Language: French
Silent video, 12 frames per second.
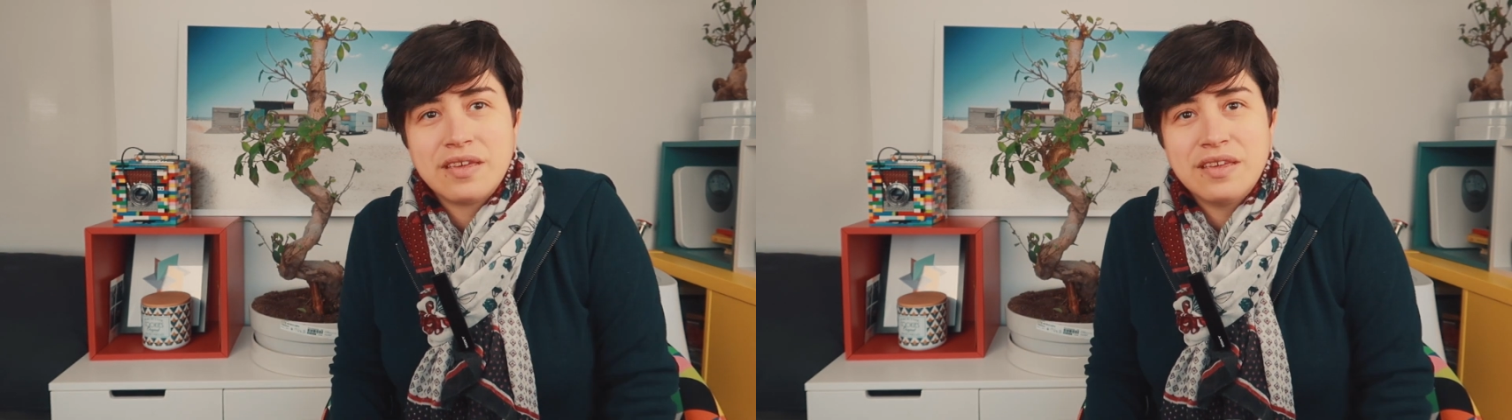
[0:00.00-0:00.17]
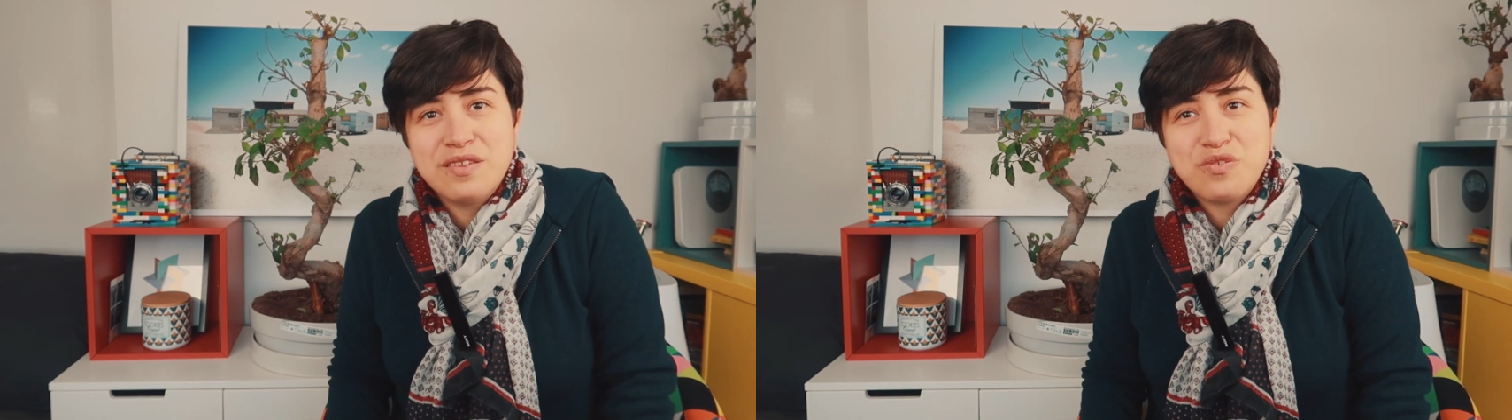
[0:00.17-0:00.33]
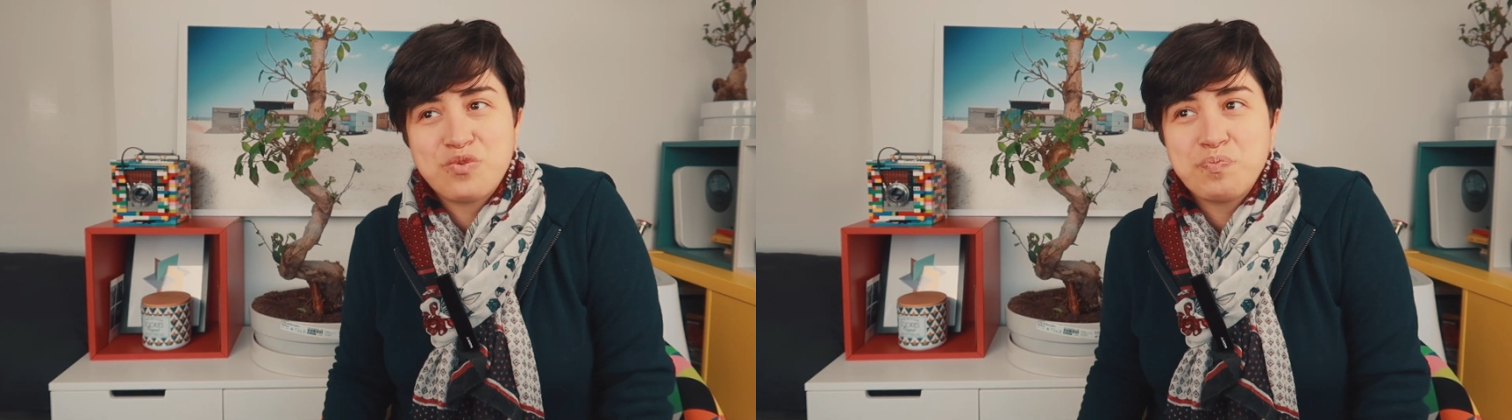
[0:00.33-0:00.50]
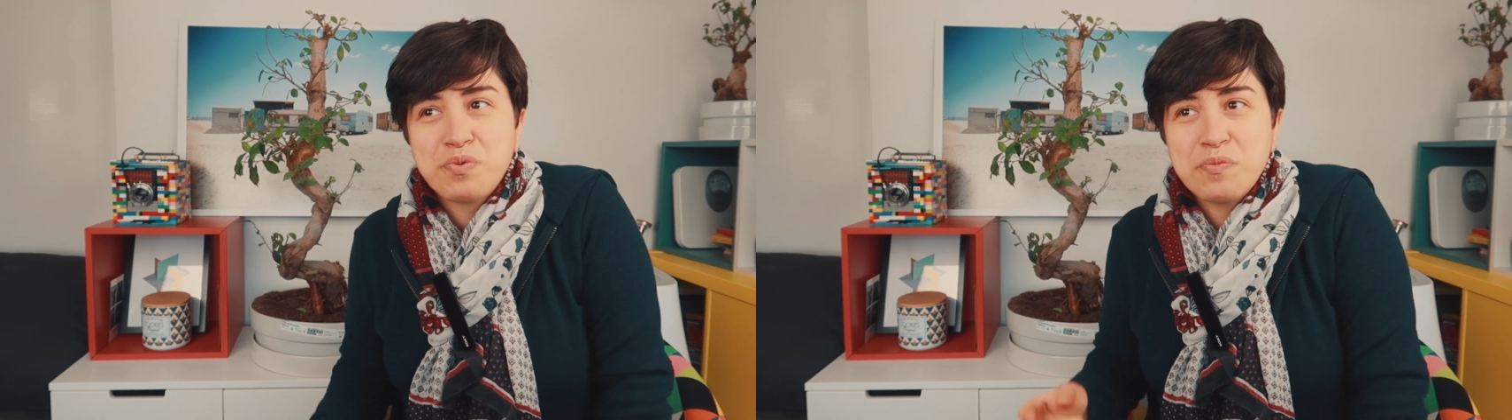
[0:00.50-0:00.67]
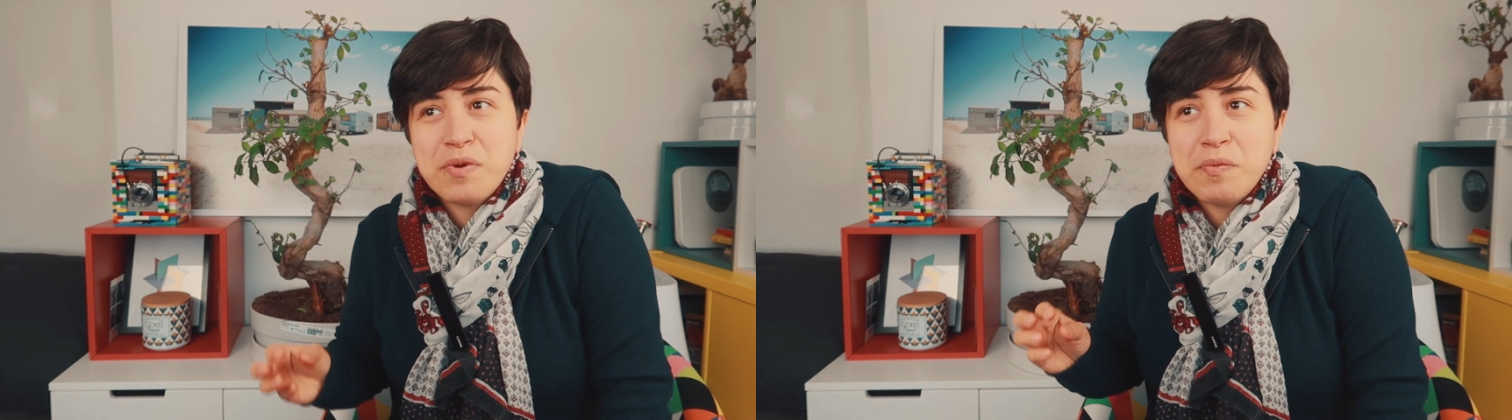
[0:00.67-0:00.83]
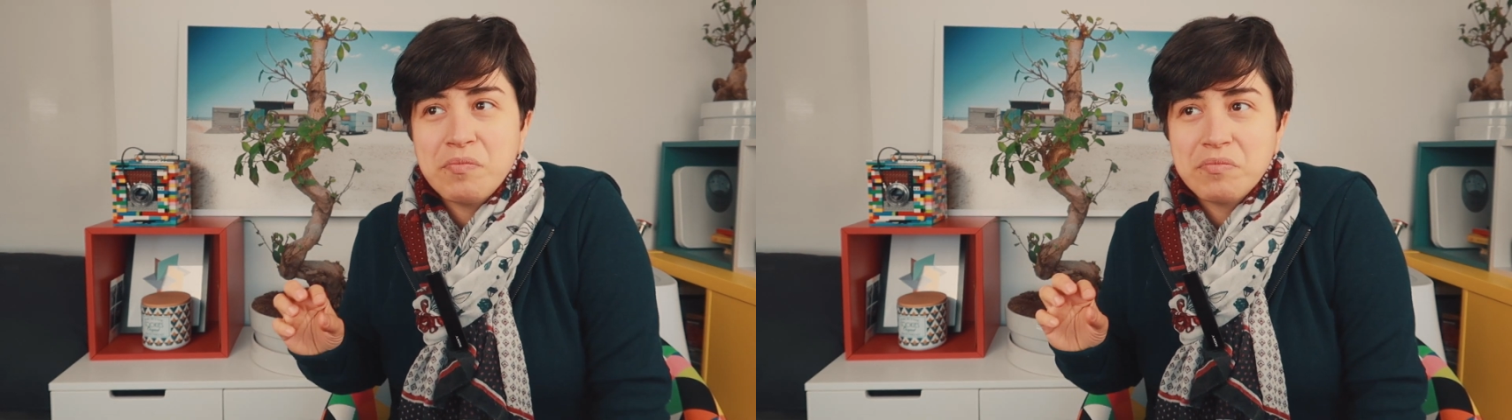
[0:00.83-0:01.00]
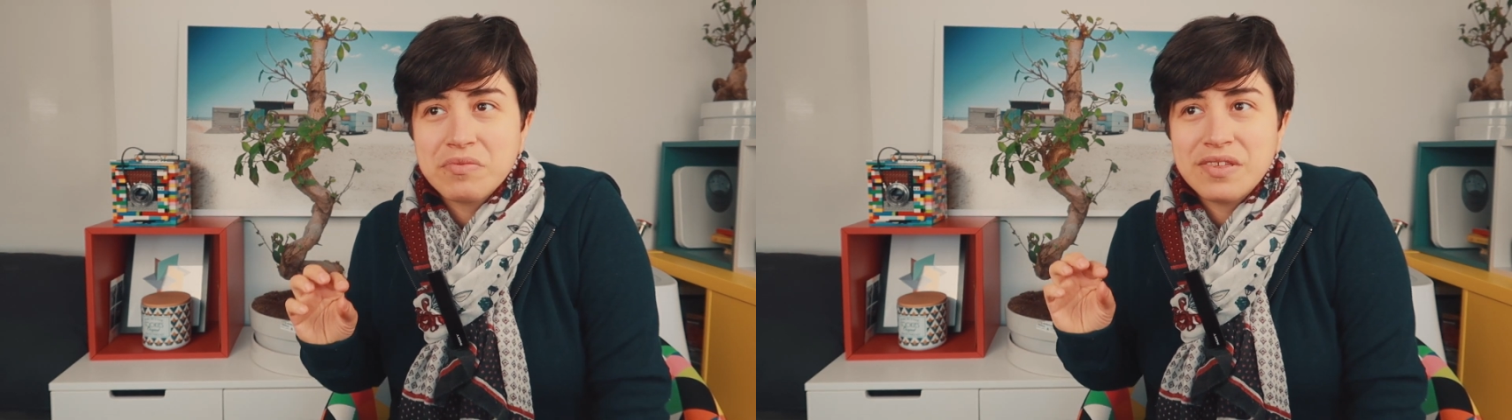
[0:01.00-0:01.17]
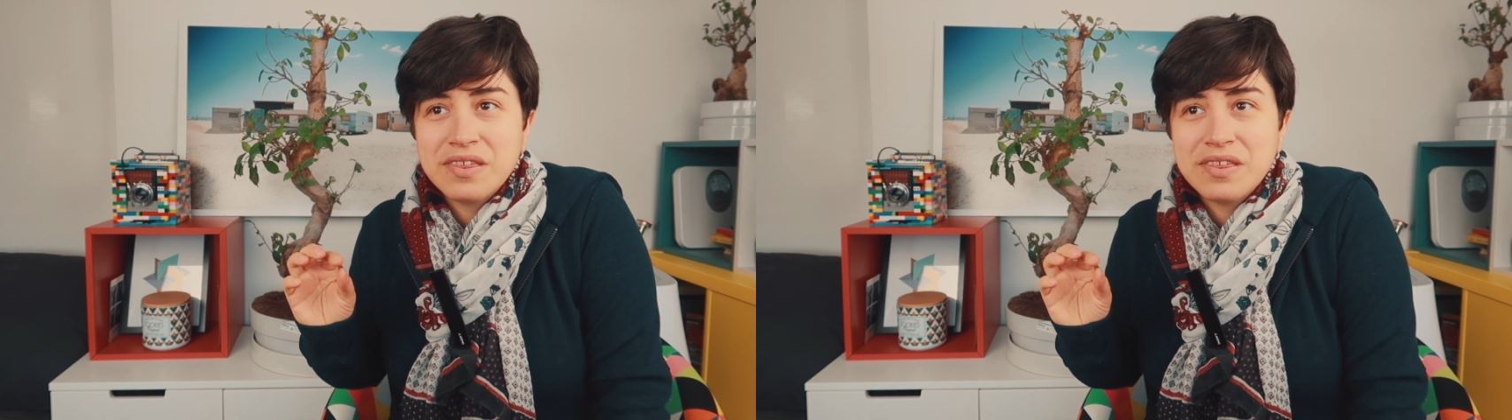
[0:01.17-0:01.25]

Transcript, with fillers: et tu peux même